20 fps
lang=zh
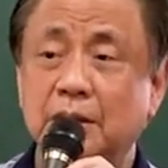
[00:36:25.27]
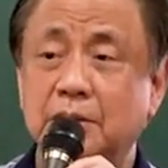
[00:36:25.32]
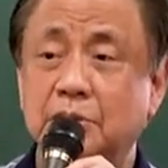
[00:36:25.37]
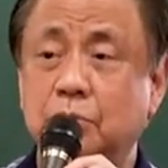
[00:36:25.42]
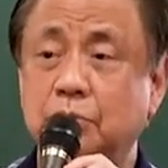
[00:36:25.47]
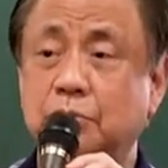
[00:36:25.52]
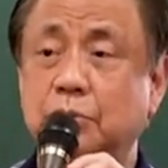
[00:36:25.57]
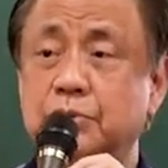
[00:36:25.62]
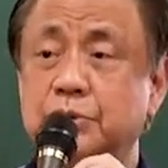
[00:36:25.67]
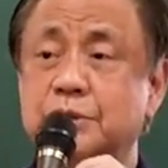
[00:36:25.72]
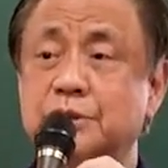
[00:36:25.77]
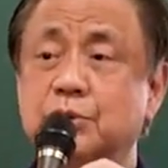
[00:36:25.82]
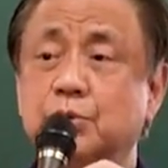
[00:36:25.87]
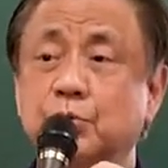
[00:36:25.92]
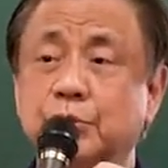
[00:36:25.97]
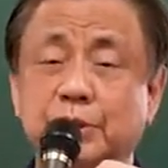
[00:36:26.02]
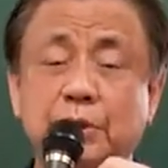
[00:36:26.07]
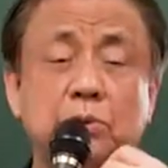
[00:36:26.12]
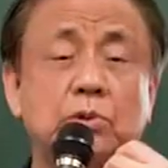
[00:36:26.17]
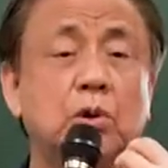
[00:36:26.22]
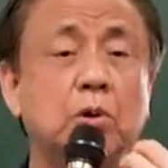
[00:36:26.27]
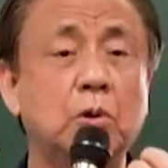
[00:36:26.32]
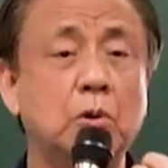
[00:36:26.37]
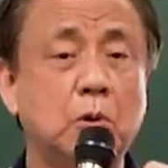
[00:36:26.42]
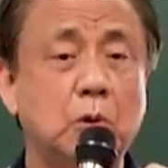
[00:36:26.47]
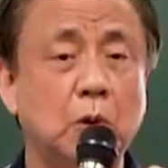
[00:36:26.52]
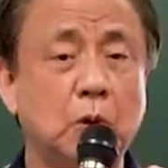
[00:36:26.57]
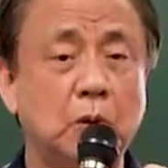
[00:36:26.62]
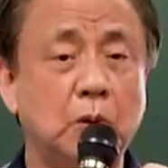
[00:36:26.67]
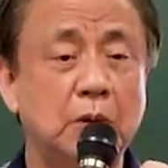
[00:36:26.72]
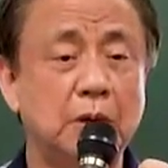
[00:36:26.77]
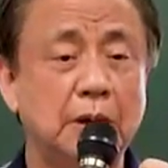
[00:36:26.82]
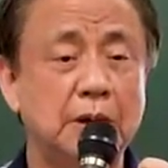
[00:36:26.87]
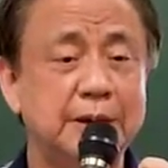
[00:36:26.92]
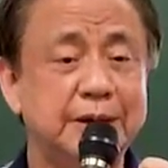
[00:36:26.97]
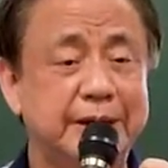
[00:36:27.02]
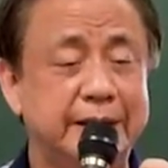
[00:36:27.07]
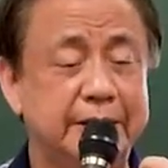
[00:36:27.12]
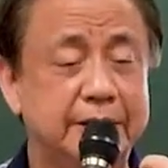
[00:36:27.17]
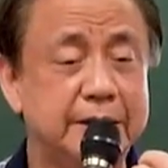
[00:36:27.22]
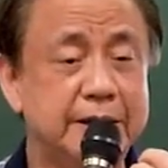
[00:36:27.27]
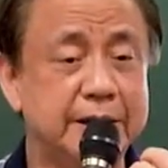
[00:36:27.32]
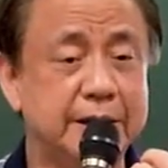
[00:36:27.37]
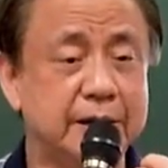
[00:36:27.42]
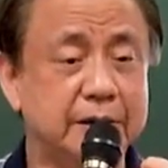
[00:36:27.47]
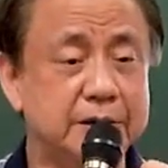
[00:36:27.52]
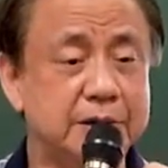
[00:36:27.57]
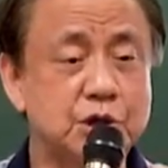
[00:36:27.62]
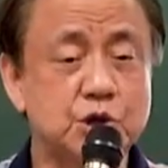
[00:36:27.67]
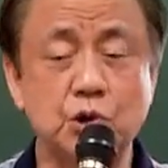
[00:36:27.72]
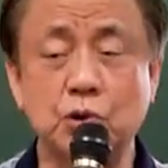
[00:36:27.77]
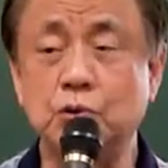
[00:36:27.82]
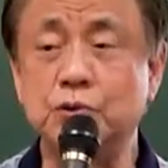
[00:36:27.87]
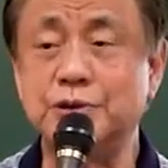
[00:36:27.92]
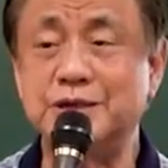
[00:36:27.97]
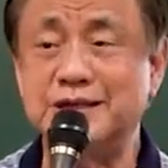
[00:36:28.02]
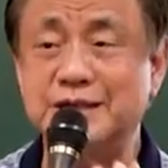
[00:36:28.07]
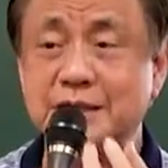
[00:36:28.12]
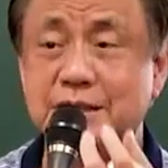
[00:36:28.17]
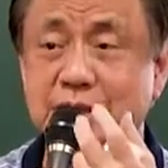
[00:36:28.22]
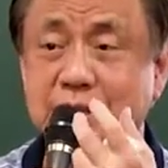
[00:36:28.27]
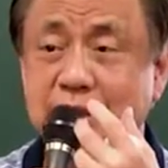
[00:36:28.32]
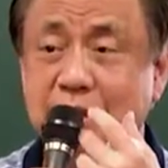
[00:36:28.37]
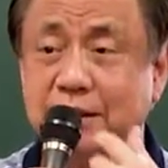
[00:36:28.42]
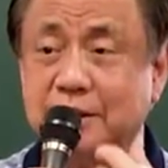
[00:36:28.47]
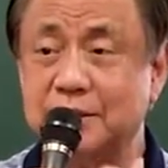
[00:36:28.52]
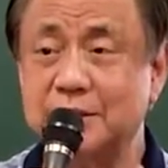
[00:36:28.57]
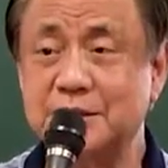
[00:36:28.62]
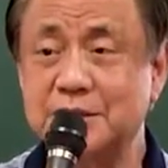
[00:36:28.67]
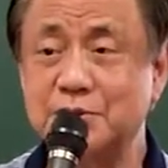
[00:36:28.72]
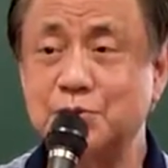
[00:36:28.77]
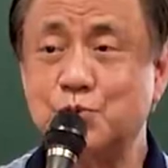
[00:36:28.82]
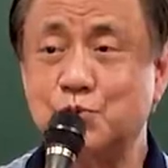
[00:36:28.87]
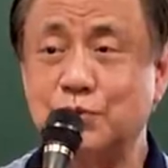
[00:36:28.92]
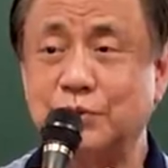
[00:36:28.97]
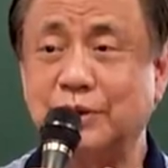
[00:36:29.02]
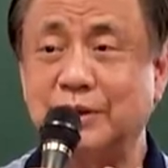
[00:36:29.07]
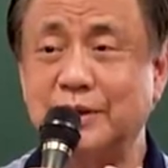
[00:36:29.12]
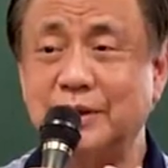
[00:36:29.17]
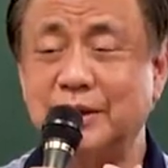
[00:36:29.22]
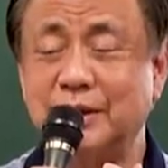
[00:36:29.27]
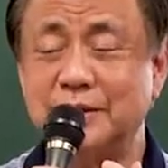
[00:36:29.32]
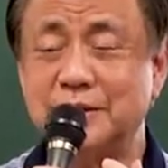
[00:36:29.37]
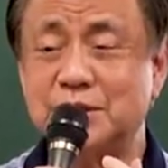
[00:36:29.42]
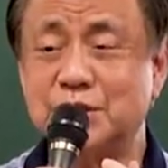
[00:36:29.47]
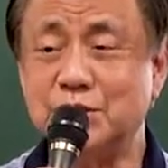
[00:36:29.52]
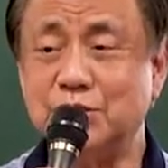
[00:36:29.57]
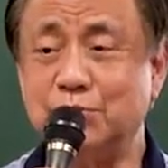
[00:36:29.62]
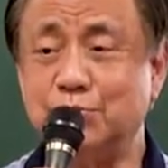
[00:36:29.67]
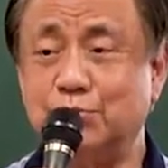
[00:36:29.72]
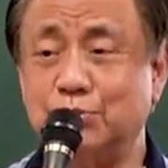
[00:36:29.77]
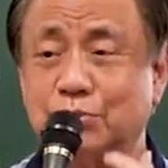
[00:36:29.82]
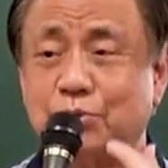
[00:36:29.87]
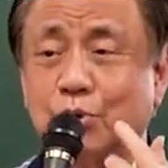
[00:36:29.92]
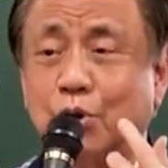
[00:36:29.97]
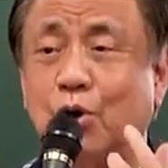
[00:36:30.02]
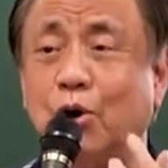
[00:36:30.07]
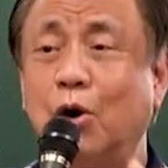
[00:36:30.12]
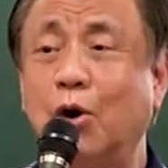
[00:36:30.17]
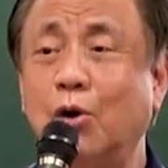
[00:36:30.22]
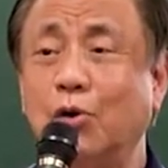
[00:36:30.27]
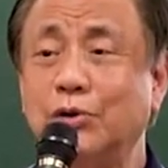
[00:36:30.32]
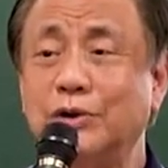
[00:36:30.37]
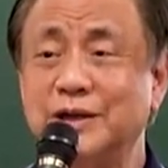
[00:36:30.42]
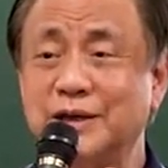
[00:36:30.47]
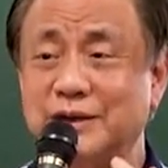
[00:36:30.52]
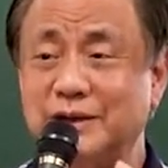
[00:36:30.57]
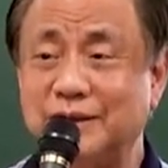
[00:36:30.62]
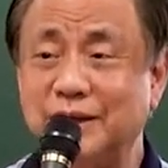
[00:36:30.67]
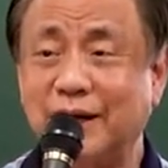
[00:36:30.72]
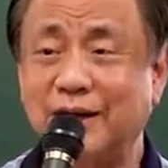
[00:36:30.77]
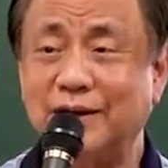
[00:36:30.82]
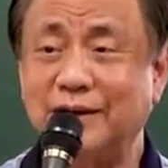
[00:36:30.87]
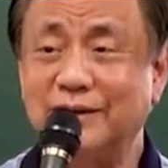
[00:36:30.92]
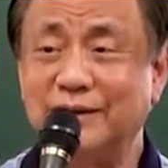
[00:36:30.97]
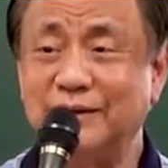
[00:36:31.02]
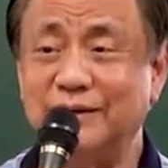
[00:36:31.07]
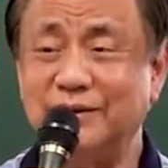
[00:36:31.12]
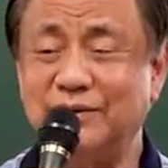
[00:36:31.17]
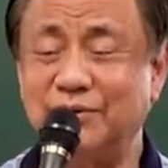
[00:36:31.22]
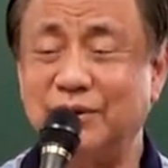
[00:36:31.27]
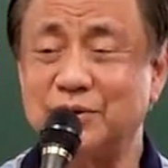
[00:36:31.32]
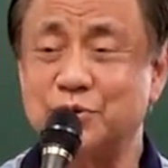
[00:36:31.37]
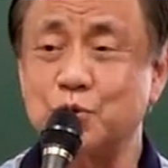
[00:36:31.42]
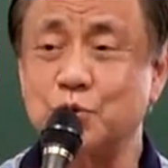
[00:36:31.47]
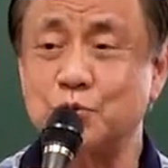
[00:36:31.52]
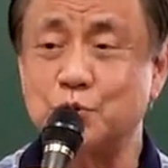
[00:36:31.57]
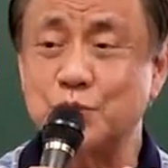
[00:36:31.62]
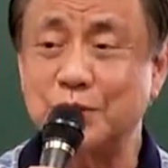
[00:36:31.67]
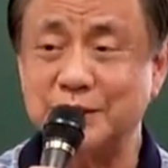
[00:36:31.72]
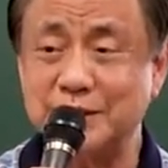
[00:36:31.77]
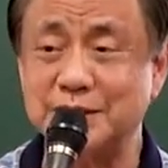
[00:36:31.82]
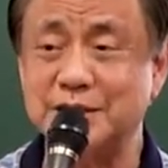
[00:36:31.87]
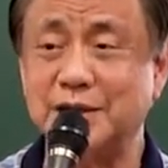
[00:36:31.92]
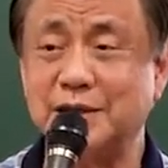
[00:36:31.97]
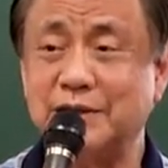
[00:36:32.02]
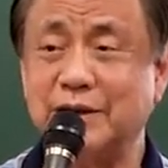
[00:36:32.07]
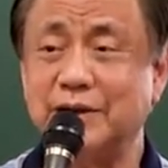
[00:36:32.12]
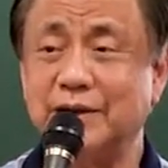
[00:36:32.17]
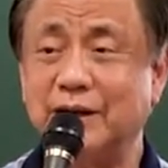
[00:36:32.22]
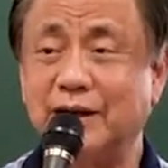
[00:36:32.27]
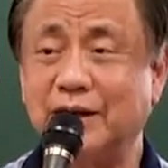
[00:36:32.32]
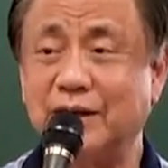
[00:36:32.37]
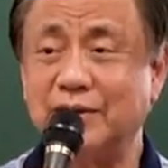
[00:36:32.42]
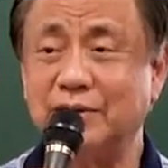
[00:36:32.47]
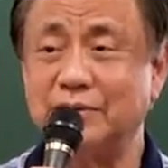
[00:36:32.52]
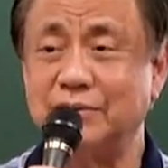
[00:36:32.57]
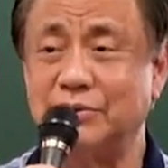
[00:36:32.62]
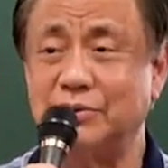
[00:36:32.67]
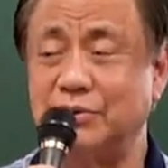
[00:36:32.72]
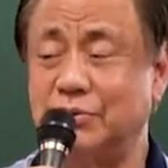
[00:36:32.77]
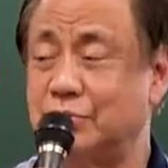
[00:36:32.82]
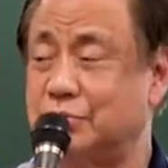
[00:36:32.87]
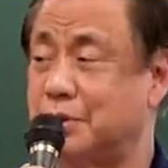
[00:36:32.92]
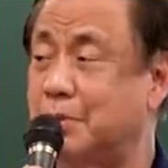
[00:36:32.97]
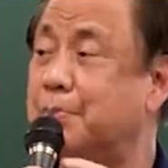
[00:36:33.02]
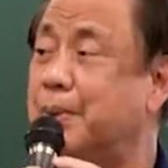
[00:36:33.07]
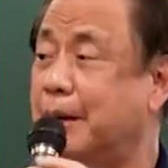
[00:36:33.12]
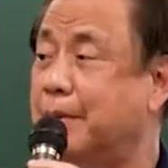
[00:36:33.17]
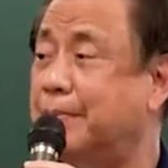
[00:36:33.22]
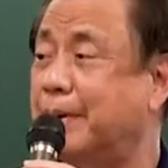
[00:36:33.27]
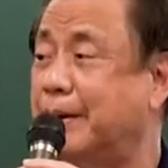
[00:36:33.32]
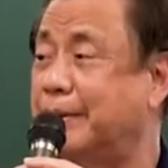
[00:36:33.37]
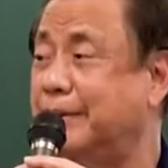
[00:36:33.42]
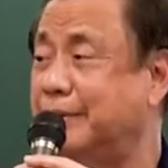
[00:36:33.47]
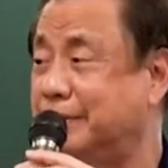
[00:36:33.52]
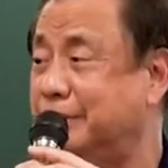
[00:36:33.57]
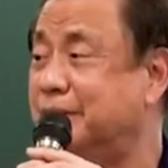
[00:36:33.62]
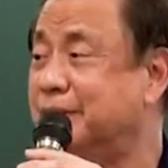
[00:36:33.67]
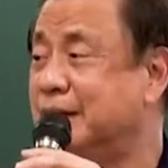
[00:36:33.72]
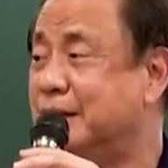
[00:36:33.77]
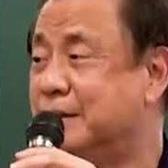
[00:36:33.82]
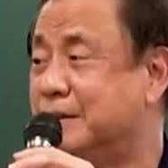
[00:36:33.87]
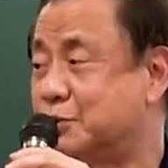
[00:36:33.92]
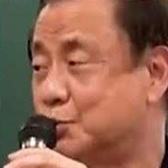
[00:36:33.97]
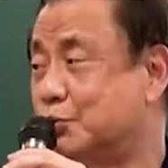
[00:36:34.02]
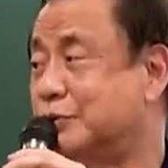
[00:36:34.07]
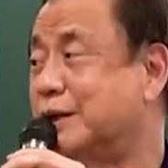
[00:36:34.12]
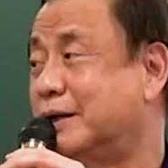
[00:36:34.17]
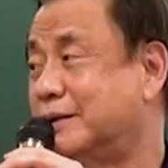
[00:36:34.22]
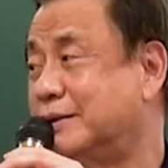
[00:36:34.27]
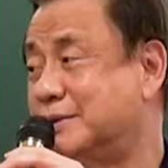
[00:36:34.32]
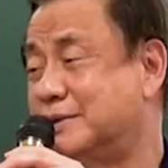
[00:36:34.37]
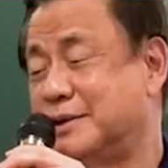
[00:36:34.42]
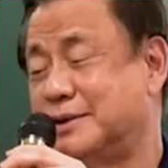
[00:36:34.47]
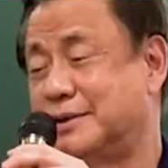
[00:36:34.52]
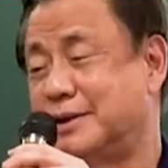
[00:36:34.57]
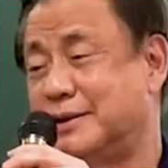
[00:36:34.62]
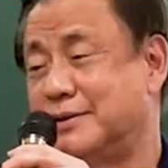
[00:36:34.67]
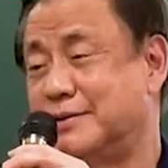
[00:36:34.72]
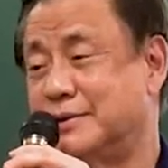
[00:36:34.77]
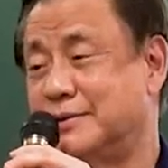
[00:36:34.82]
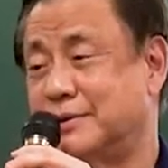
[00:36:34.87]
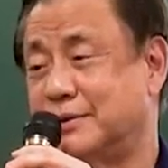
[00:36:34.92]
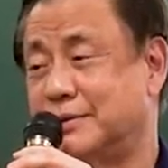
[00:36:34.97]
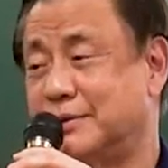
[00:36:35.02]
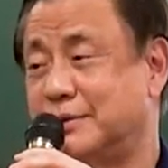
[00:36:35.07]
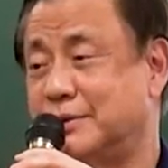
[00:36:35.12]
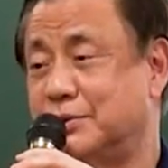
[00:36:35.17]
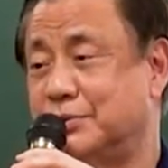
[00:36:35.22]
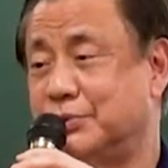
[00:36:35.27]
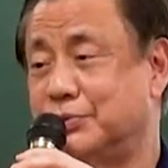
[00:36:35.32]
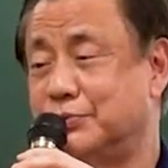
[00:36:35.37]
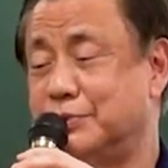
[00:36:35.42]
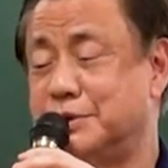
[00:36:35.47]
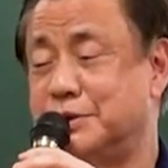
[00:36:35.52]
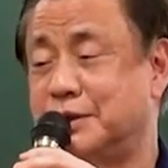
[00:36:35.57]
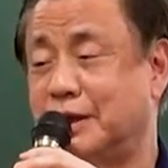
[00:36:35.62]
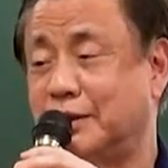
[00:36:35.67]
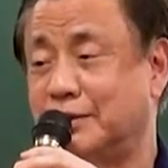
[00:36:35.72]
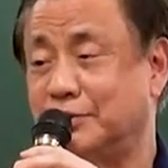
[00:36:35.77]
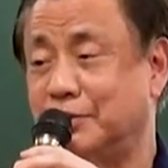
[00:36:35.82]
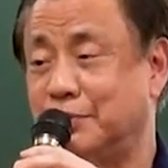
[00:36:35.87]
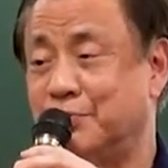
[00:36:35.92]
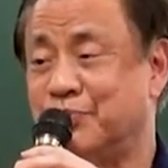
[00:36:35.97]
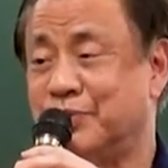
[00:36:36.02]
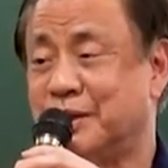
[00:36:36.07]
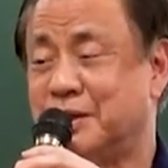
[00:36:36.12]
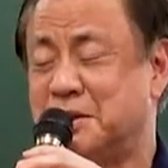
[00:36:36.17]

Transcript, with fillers: 沟通是为了透过聆听、收集资讯，进一步同理他，我做转介也好，或或者陪伴哦，所以大家简单就跟各位分享哦。